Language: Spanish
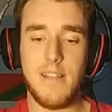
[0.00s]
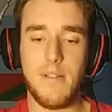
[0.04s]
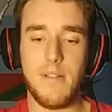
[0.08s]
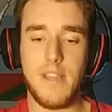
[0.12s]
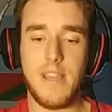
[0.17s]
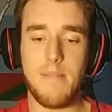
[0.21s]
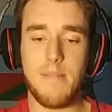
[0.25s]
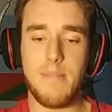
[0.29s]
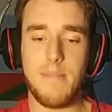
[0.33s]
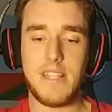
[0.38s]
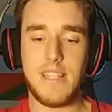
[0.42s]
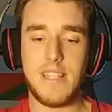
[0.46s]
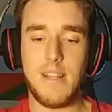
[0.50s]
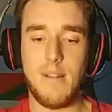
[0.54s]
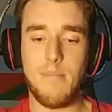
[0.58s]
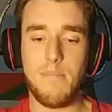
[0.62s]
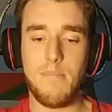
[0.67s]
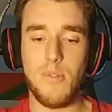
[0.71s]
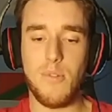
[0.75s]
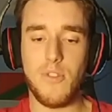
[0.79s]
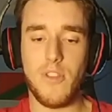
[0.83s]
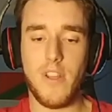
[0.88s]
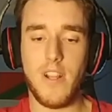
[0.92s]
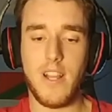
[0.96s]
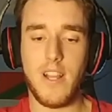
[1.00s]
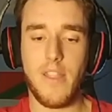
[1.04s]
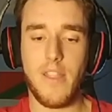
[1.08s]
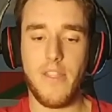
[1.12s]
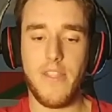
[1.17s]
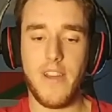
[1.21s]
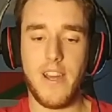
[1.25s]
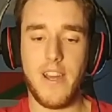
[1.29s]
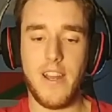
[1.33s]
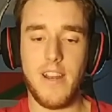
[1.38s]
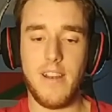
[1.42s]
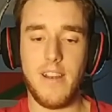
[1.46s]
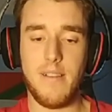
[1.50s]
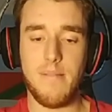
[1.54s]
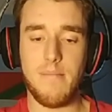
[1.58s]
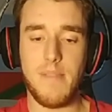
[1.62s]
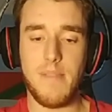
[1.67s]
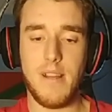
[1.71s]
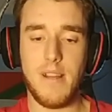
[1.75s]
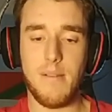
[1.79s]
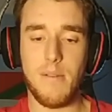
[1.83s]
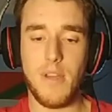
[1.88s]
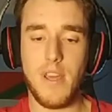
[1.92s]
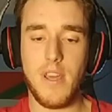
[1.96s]
Y me está al punto de alcanzar,
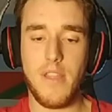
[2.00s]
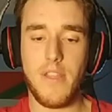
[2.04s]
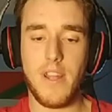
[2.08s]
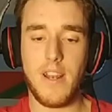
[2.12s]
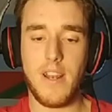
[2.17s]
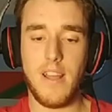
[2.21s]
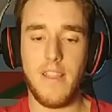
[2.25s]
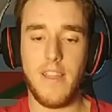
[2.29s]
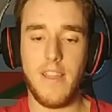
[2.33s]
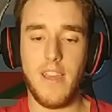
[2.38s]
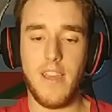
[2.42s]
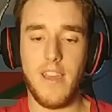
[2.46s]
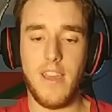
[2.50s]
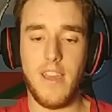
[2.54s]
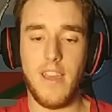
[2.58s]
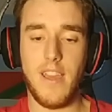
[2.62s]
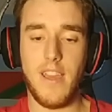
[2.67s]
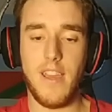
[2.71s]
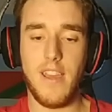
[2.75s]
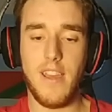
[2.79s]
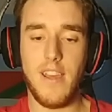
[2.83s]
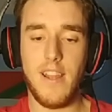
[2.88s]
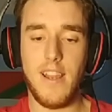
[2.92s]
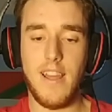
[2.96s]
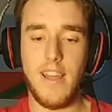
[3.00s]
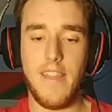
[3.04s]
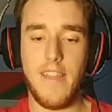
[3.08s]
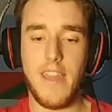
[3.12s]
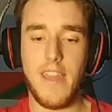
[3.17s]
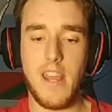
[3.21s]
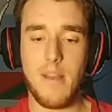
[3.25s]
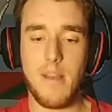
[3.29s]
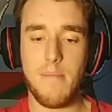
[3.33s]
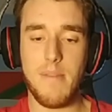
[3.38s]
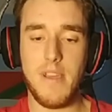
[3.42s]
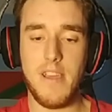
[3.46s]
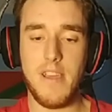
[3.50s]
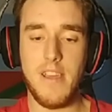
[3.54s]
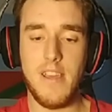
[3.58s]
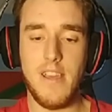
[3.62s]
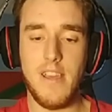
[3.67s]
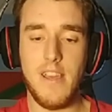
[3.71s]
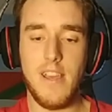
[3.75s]
mira, voy a hacer la de, la de irme.